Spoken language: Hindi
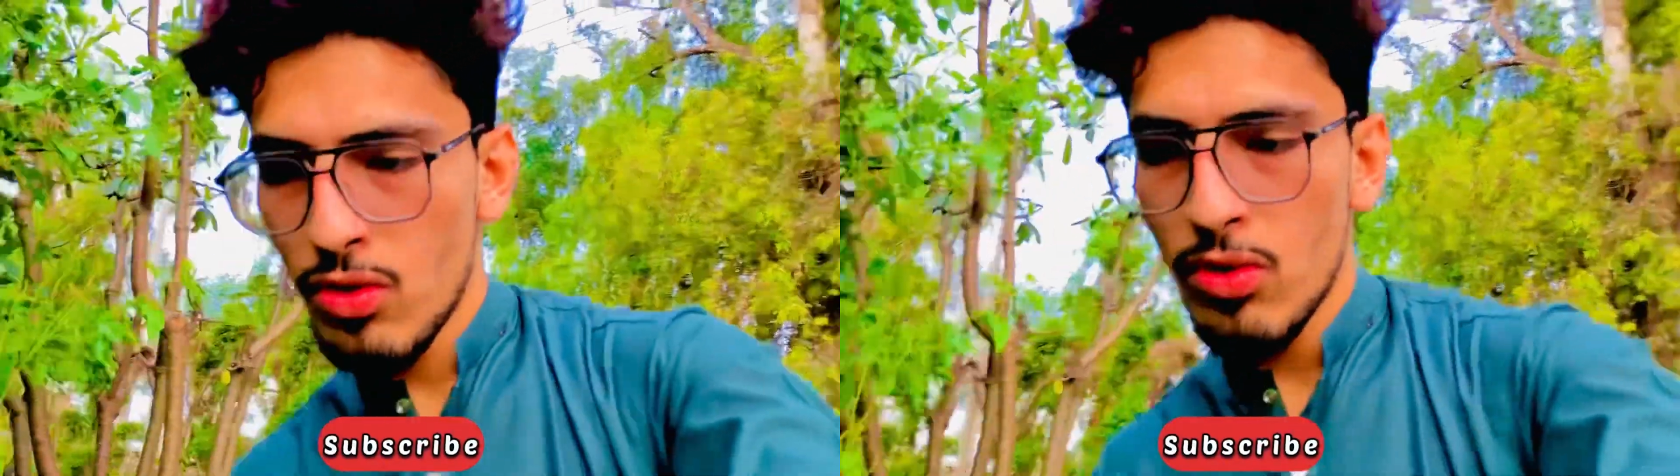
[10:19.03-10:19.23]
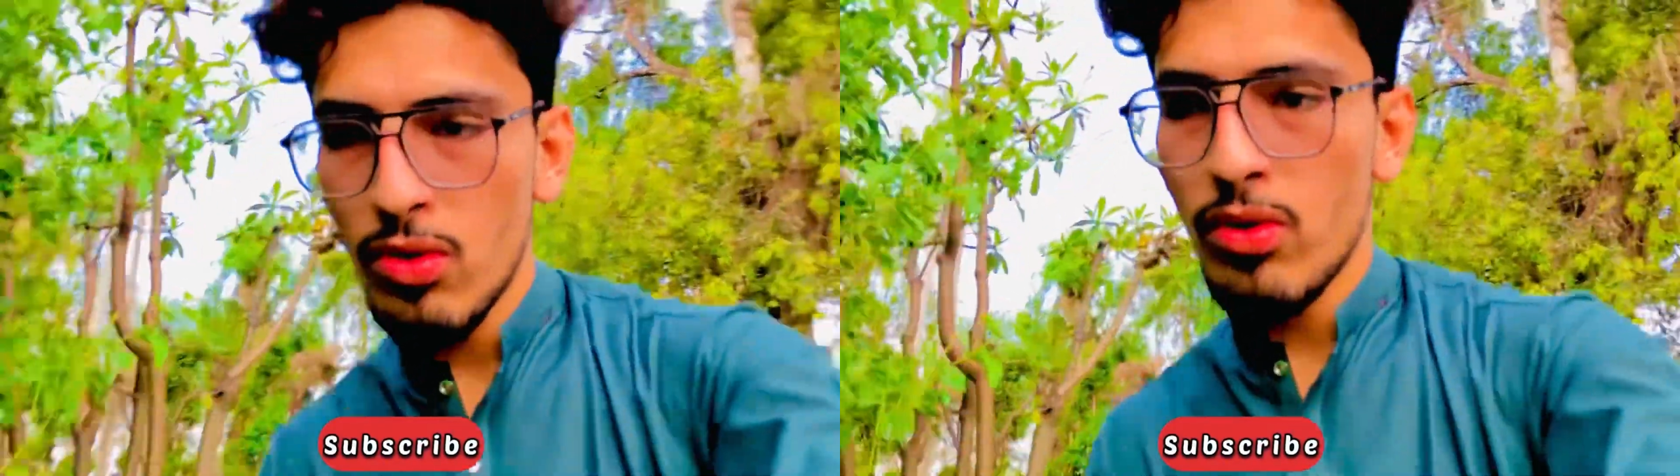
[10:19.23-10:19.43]

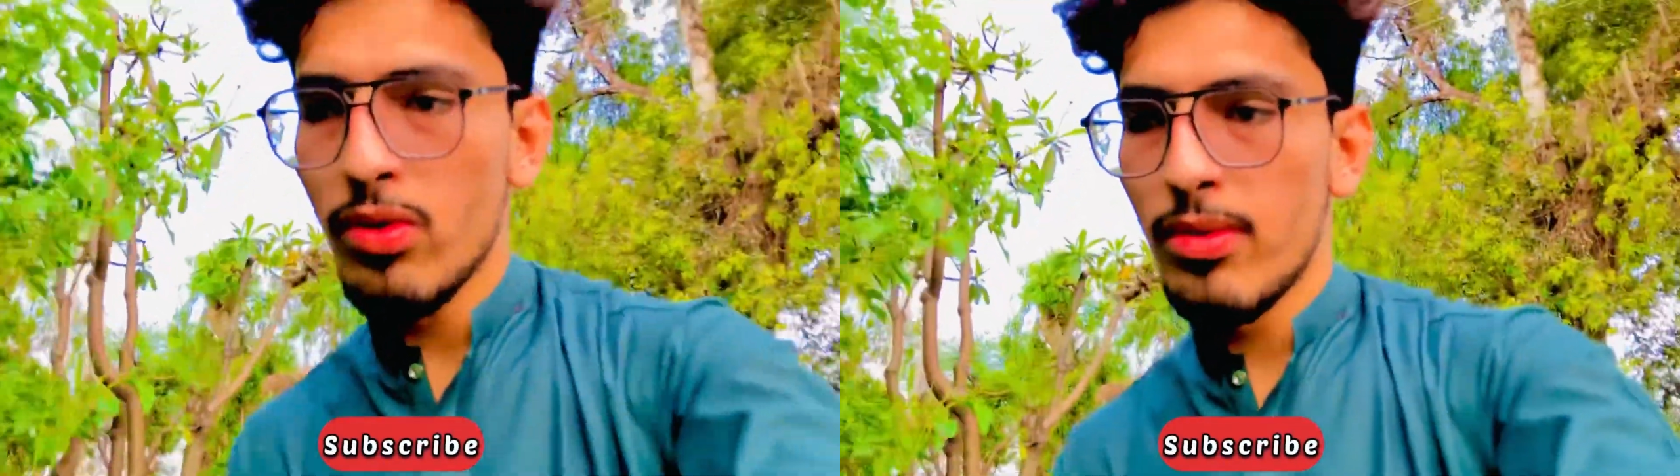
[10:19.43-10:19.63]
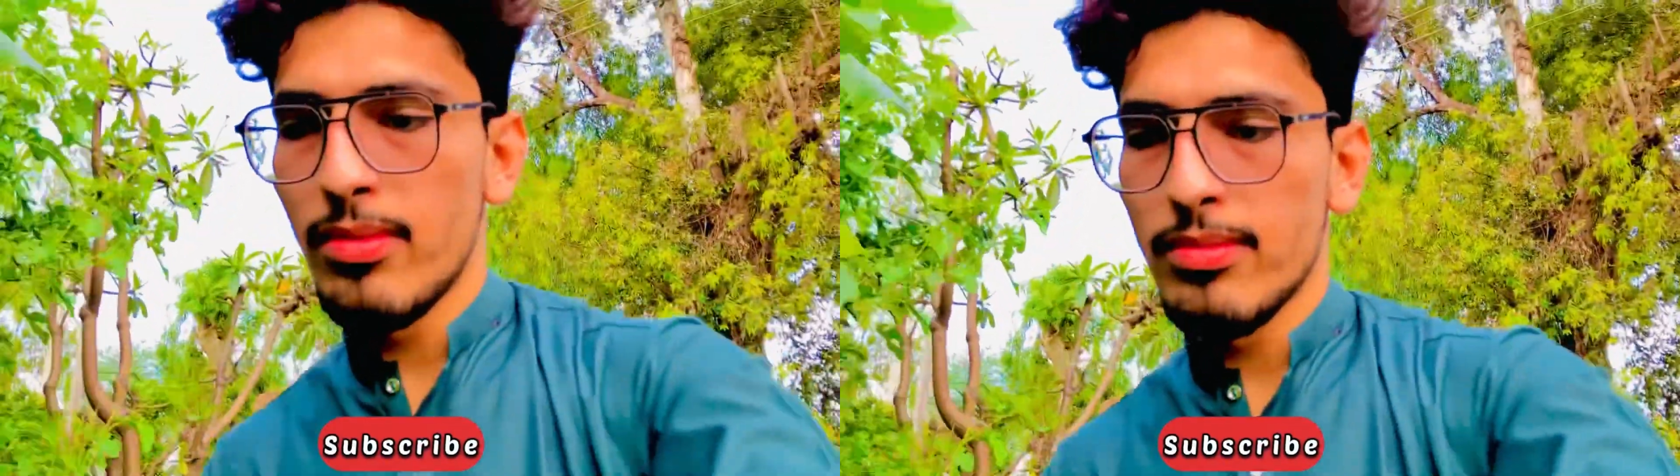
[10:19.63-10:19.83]
तो
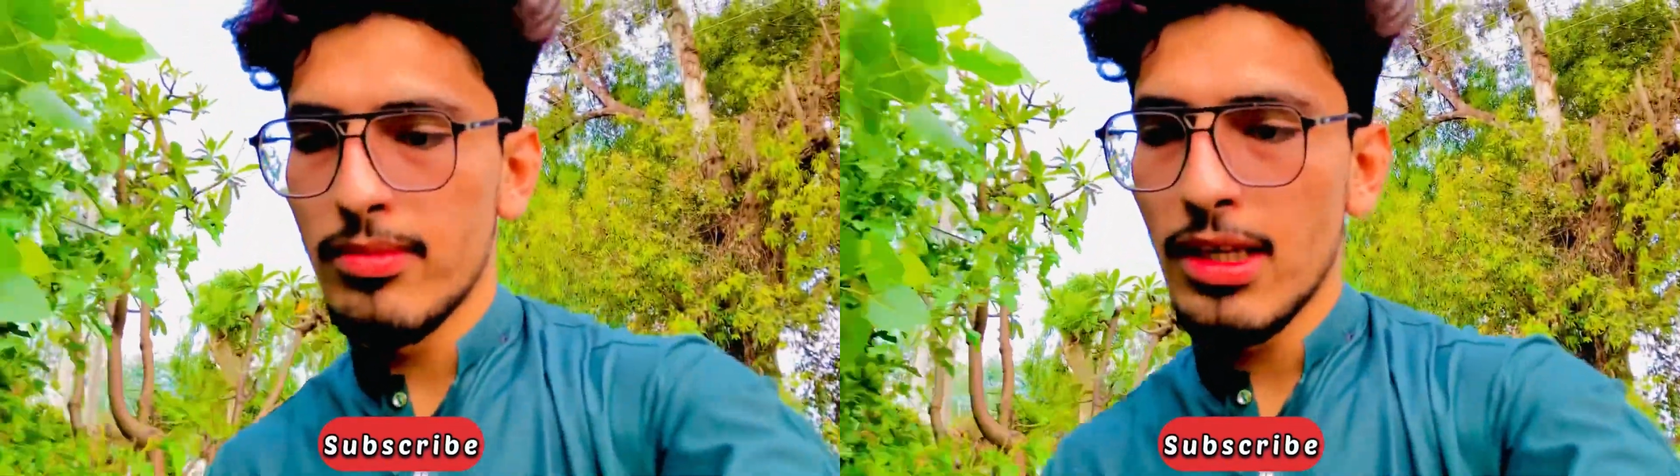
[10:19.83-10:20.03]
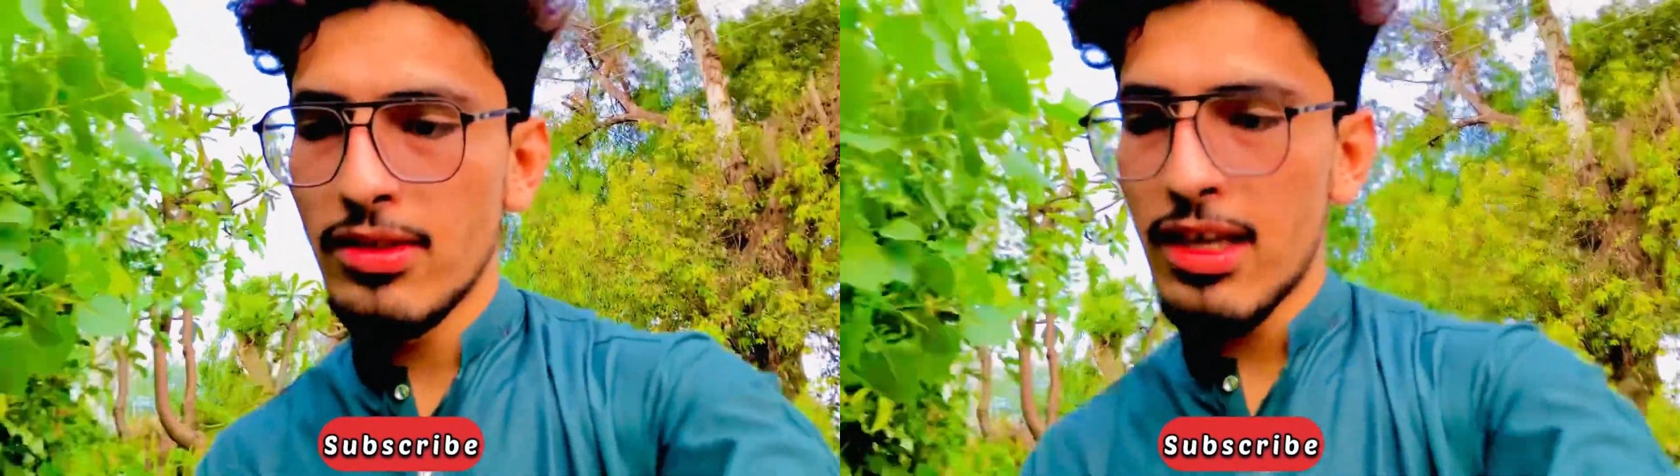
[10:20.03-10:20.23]

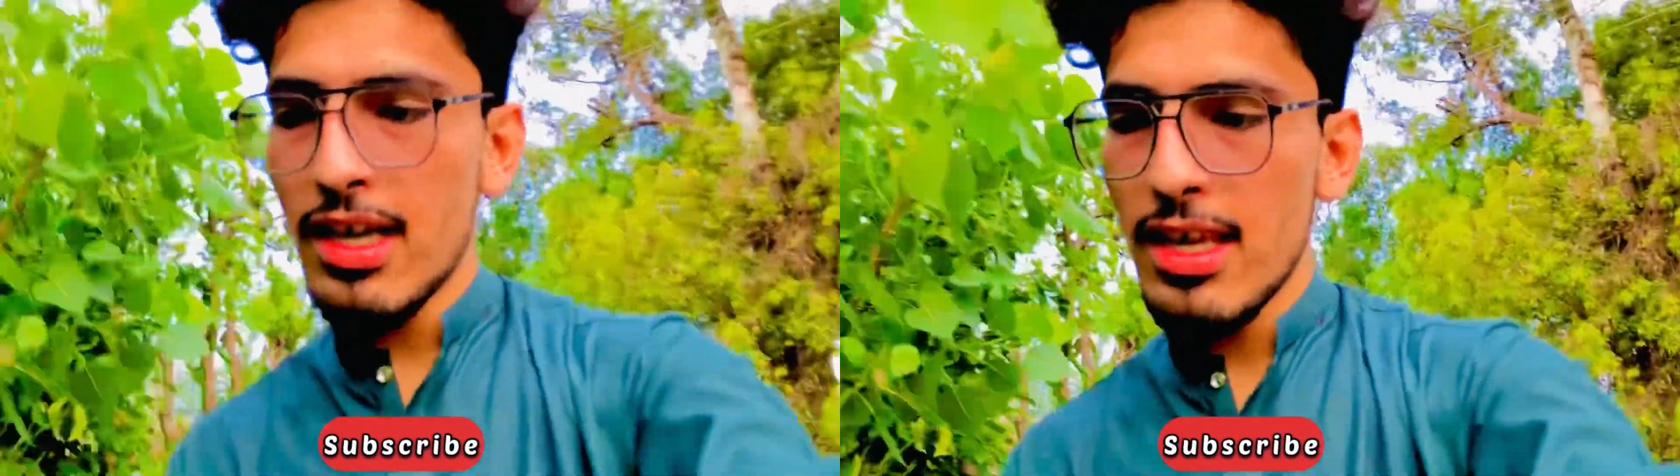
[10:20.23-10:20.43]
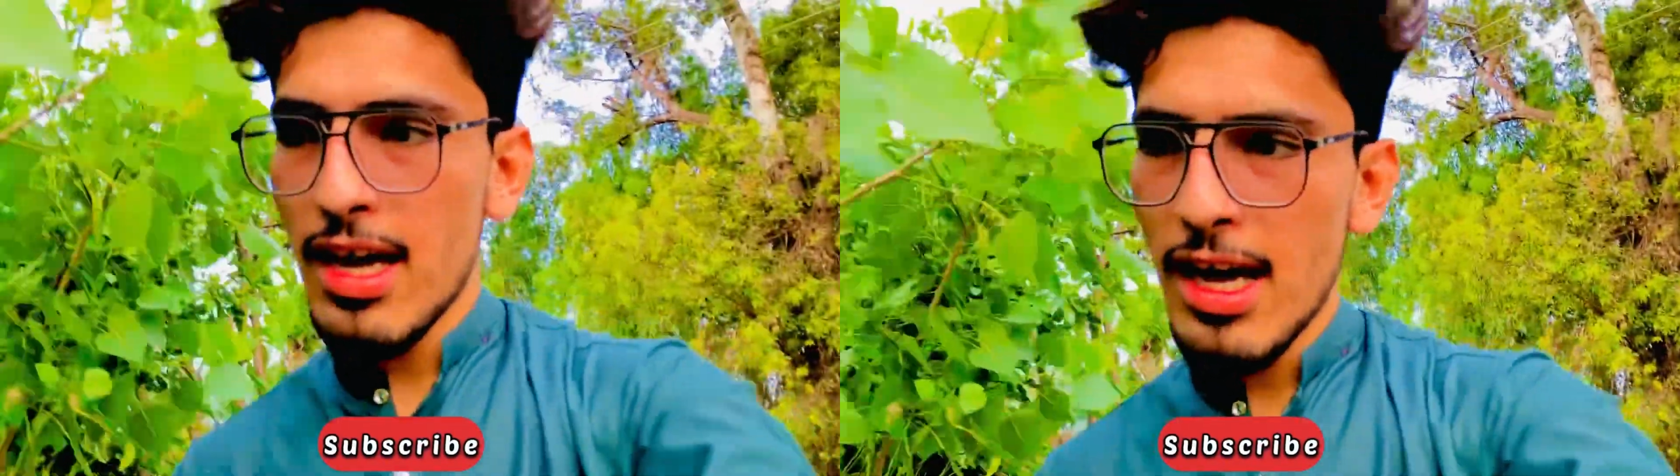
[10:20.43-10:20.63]

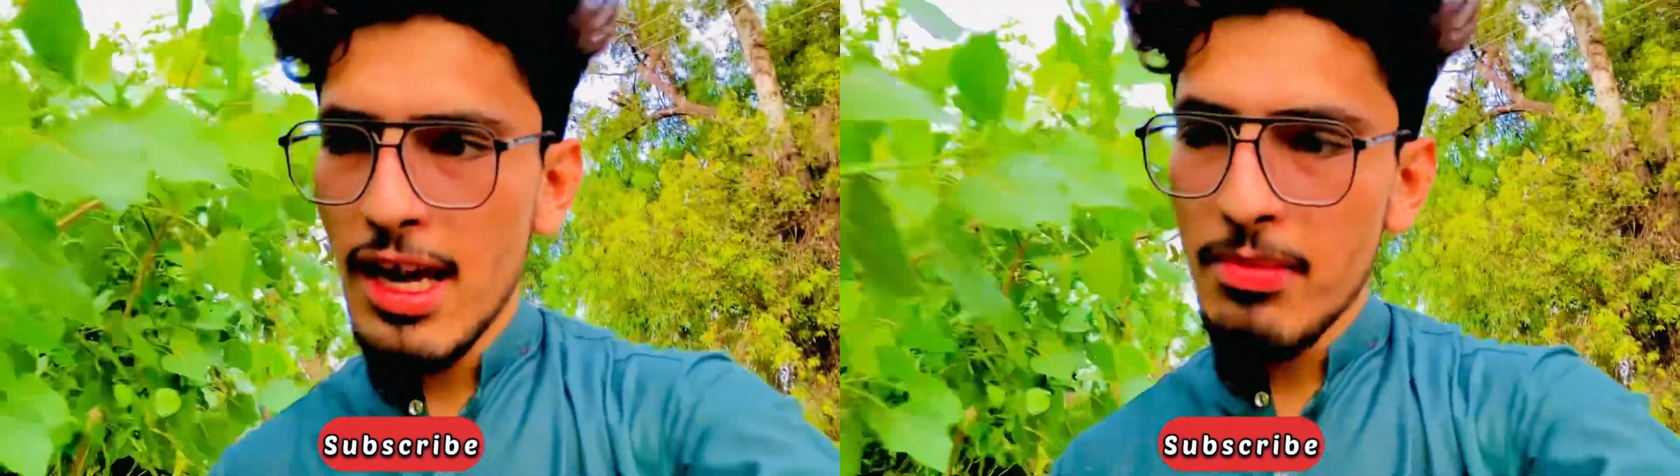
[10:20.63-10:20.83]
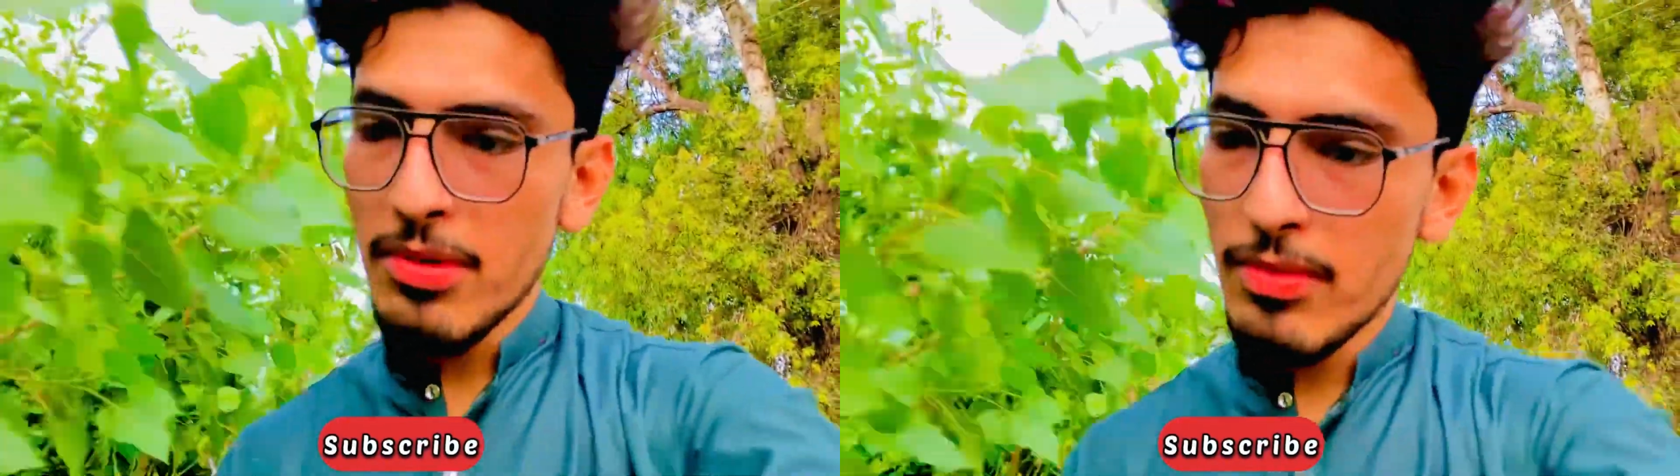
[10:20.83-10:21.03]
अच्छा
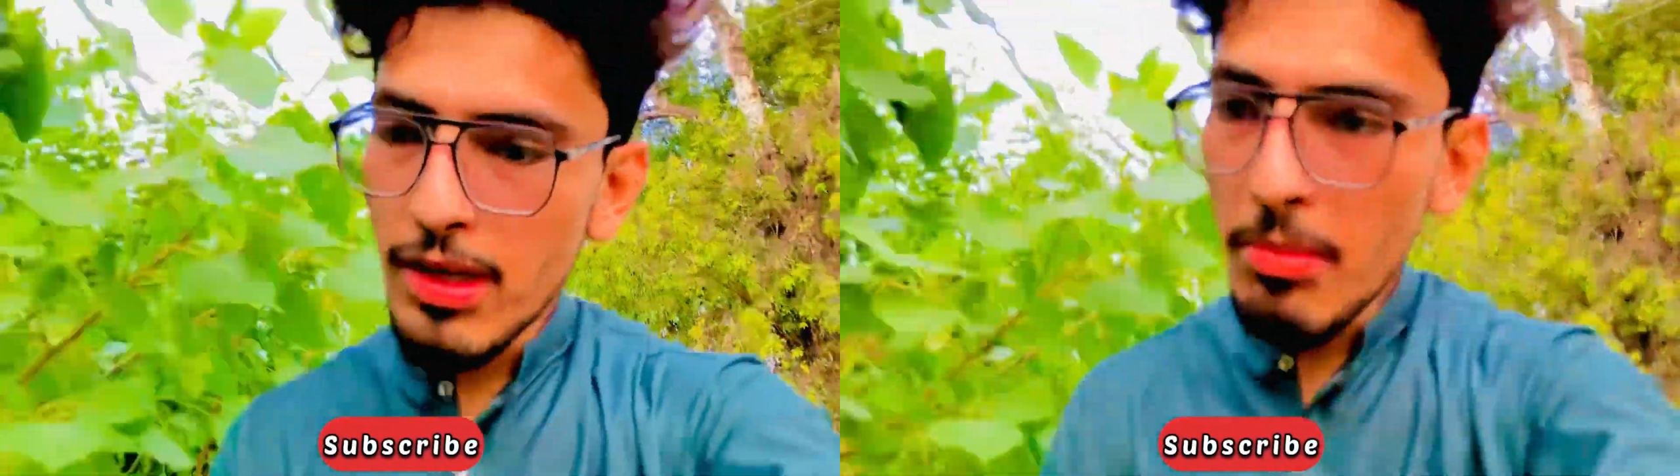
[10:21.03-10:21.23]
यार अब